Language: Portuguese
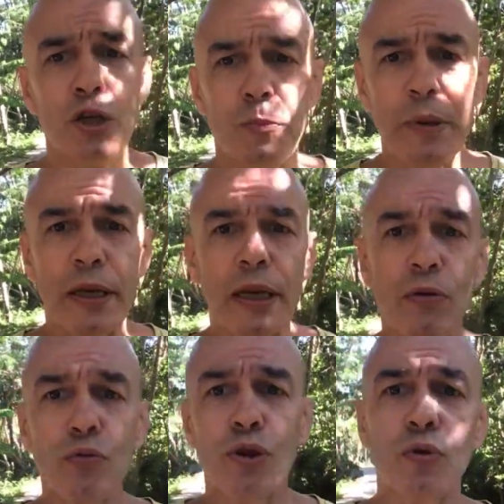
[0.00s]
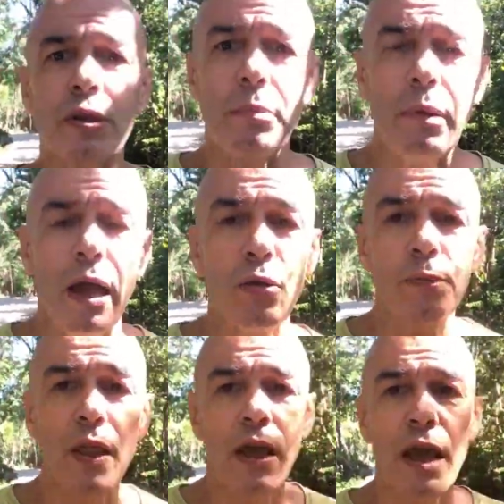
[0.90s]
explicando o seu trabalho
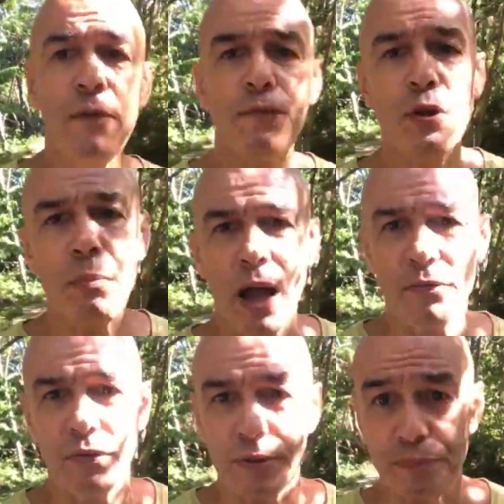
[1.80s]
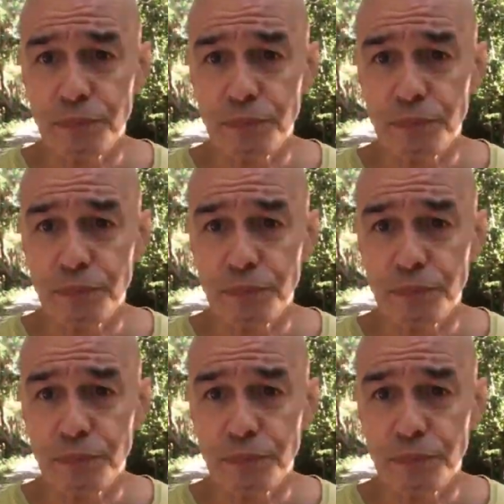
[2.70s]
afirmava